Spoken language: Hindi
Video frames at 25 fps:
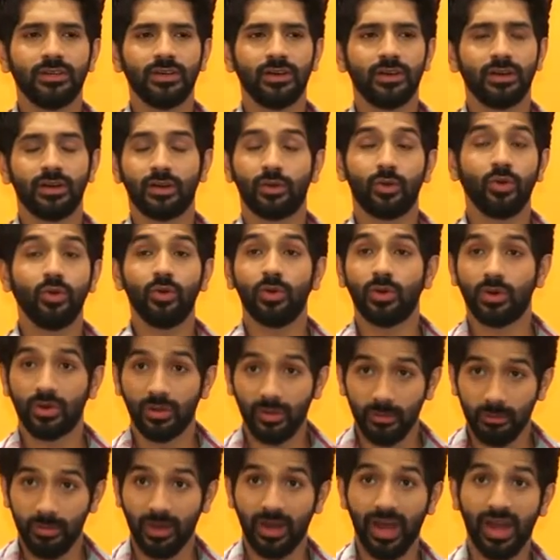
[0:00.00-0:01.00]
आ, को
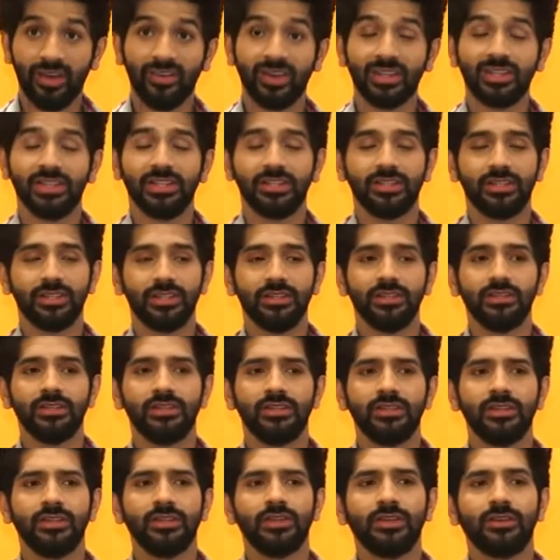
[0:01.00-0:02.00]
बढ़ावा देती है
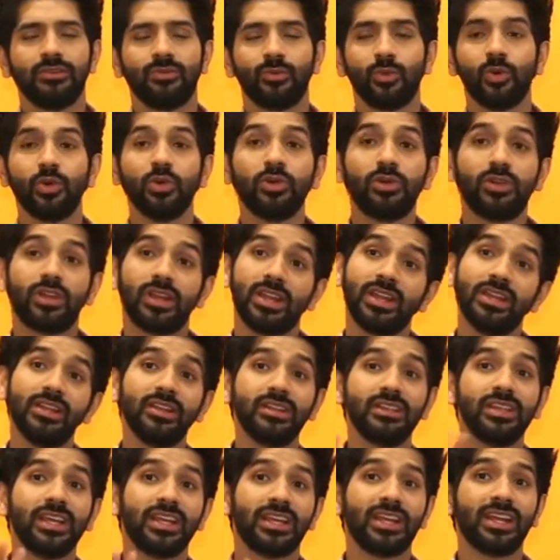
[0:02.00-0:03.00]
वो
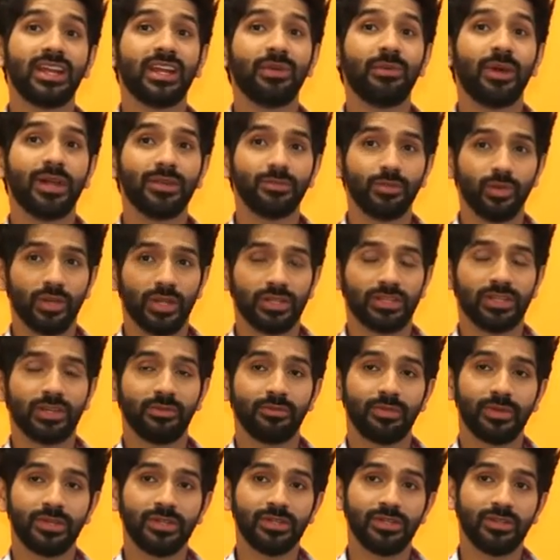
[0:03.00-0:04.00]
ट्रेलर देखने के बाद बोला था
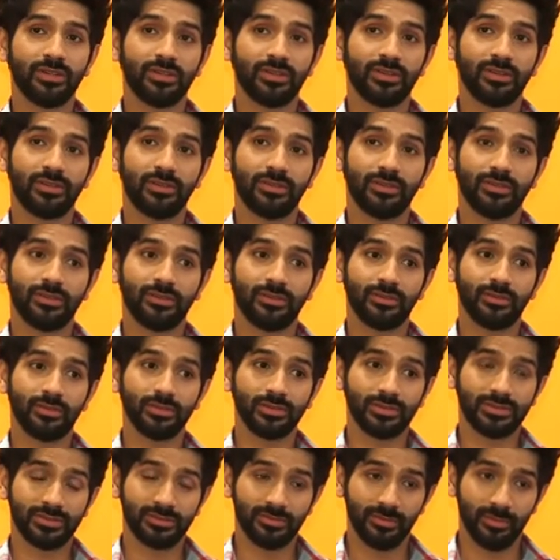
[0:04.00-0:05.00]
पर
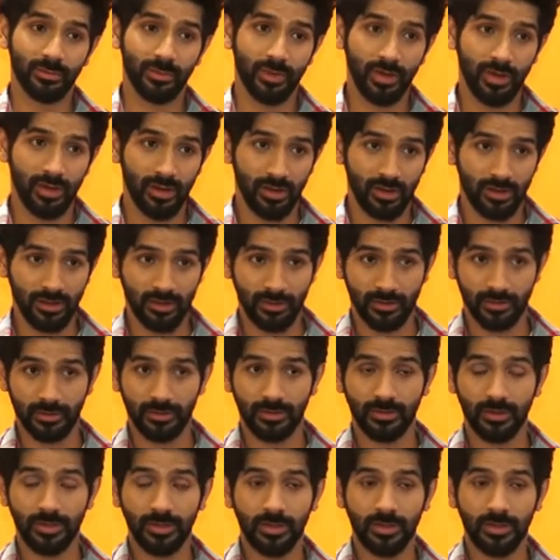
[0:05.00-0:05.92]
उस आ,